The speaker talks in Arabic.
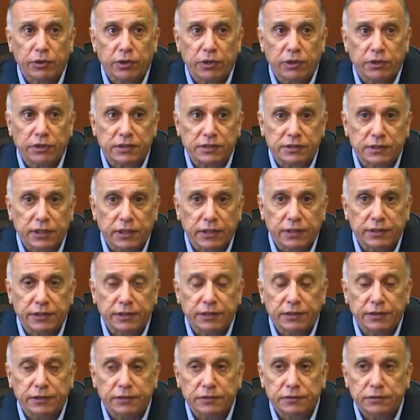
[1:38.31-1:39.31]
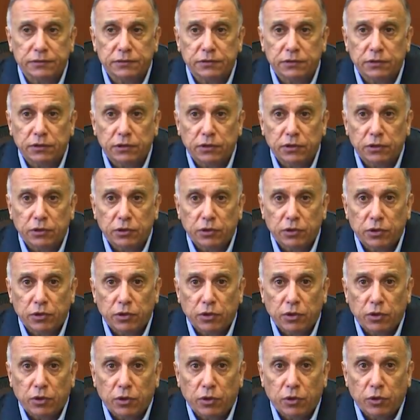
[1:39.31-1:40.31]
الاقتصادي
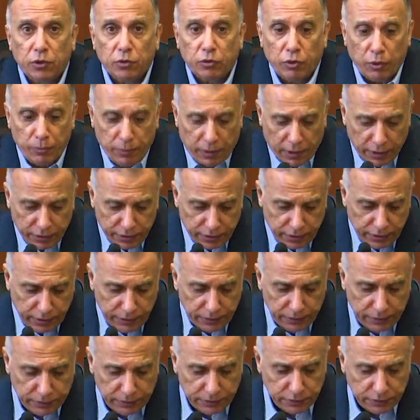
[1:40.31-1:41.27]
وبعضها